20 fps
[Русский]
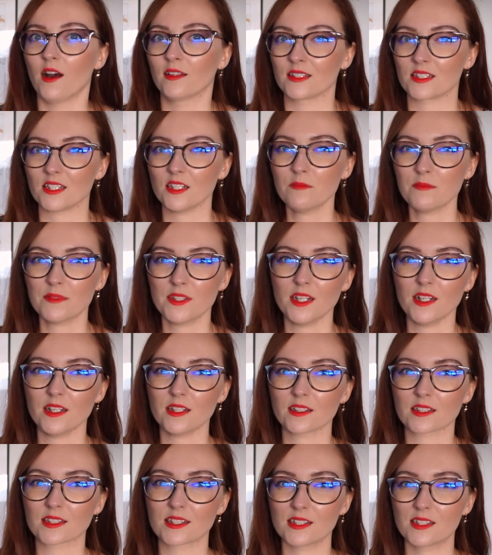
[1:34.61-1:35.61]
На самом
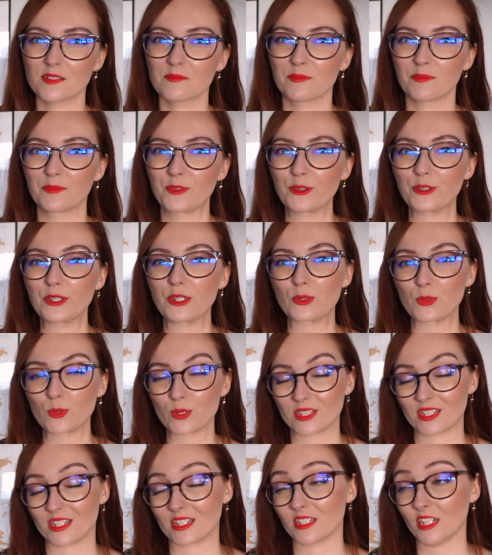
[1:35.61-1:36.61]
деле с этим многие
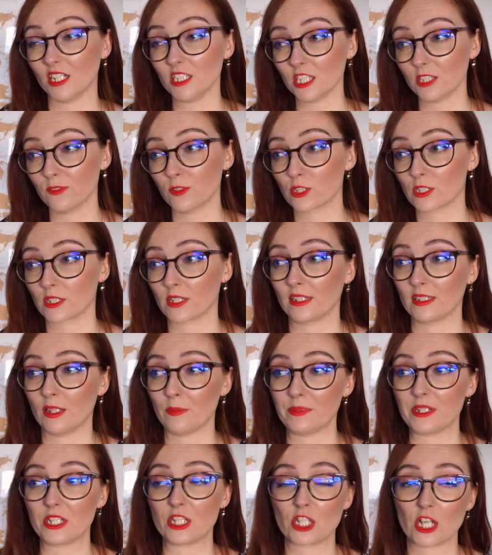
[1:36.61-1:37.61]
русские сталкиваются,
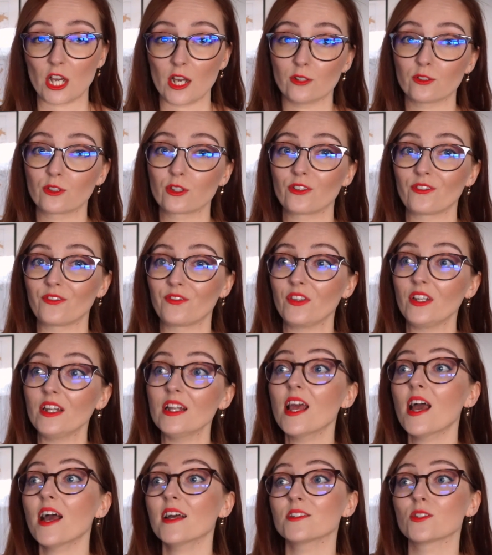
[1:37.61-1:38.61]
когда приезжают в
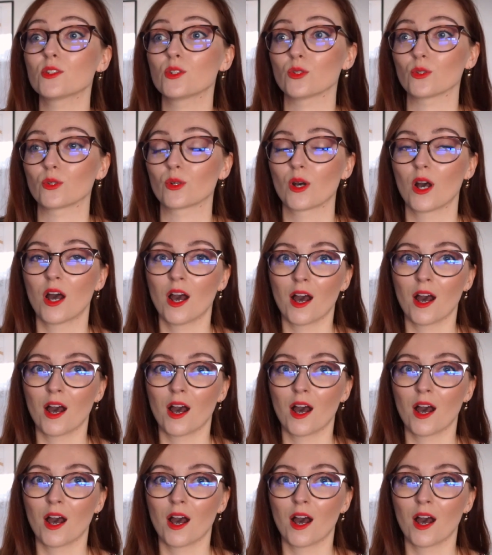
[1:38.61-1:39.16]
Финляндию.